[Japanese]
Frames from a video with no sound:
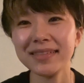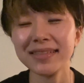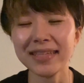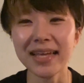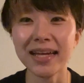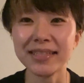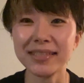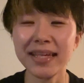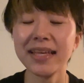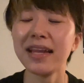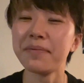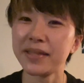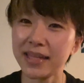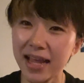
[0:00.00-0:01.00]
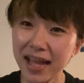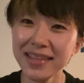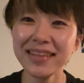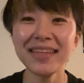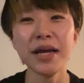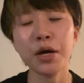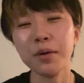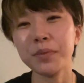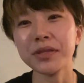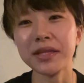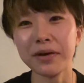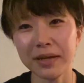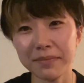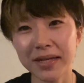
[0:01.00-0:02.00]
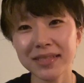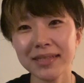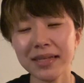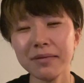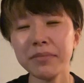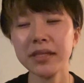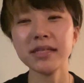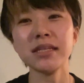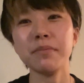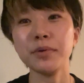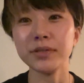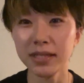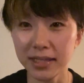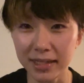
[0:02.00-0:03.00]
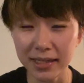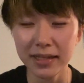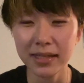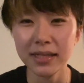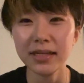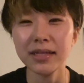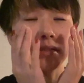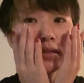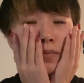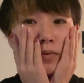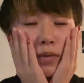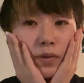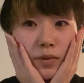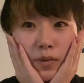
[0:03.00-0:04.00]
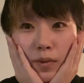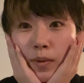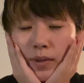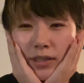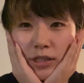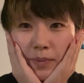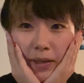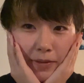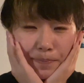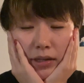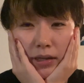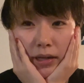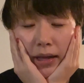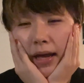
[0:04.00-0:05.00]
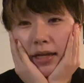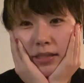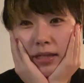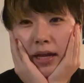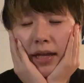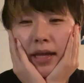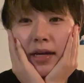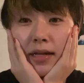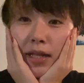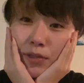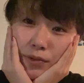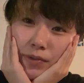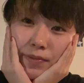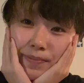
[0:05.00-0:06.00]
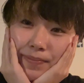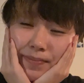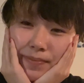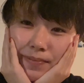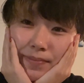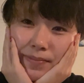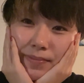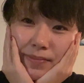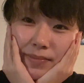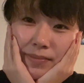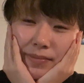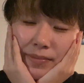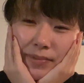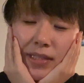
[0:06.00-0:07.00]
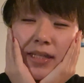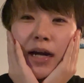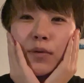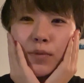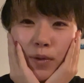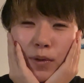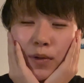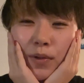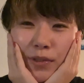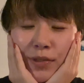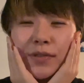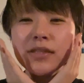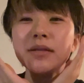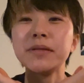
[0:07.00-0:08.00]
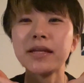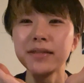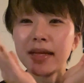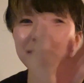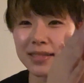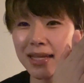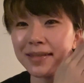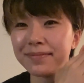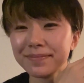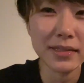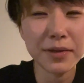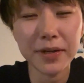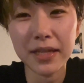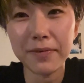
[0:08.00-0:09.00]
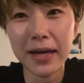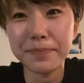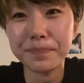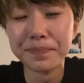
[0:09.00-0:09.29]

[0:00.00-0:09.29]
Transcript: 生活できればなって思っております皆さんもぜひ自分のことを一番愛してあげられる時間を作ってみてくださいではでは